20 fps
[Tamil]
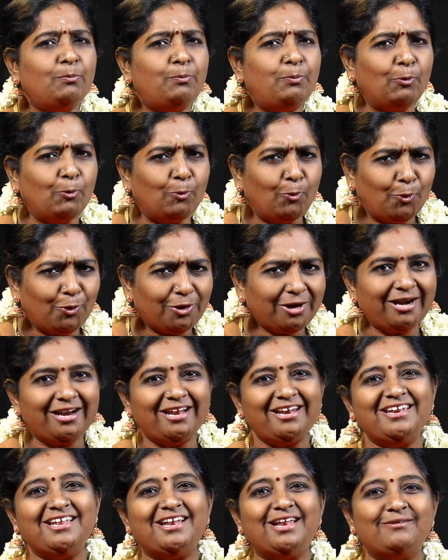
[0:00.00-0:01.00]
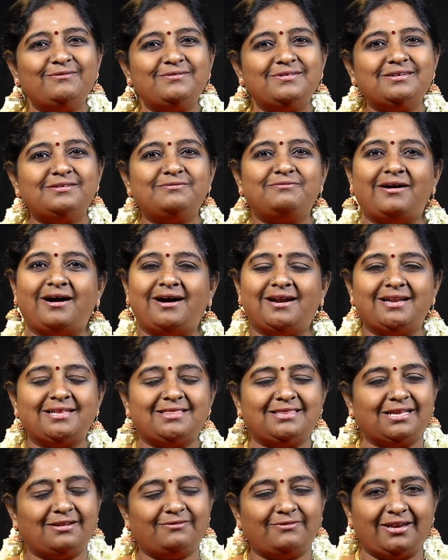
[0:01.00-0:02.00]
பூரண நிலவு
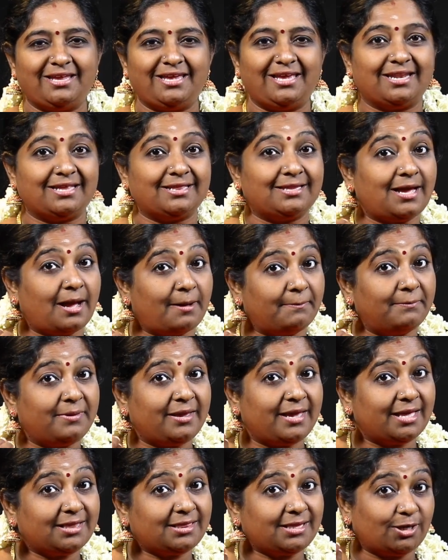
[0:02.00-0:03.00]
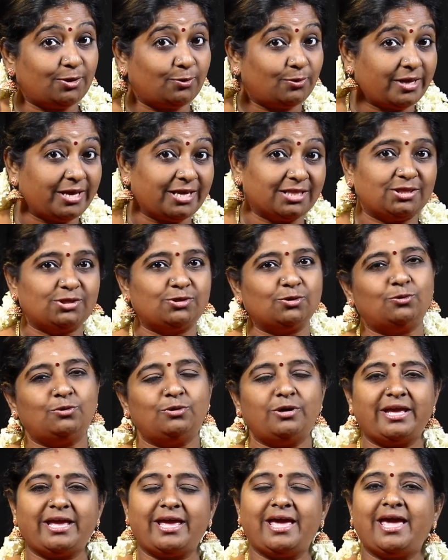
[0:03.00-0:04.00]
வானத்தில் வருகிறது அம்பிகை தன்னுடைய
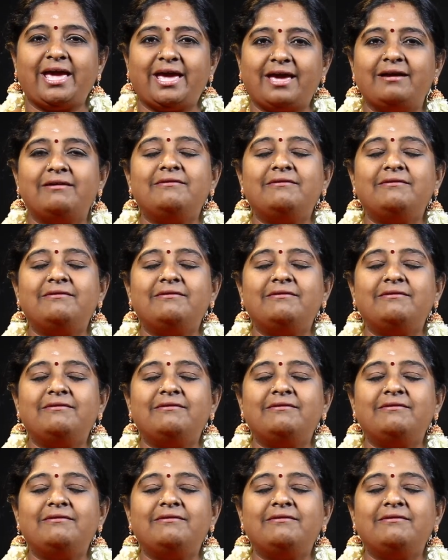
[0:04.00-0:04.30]
தோடையே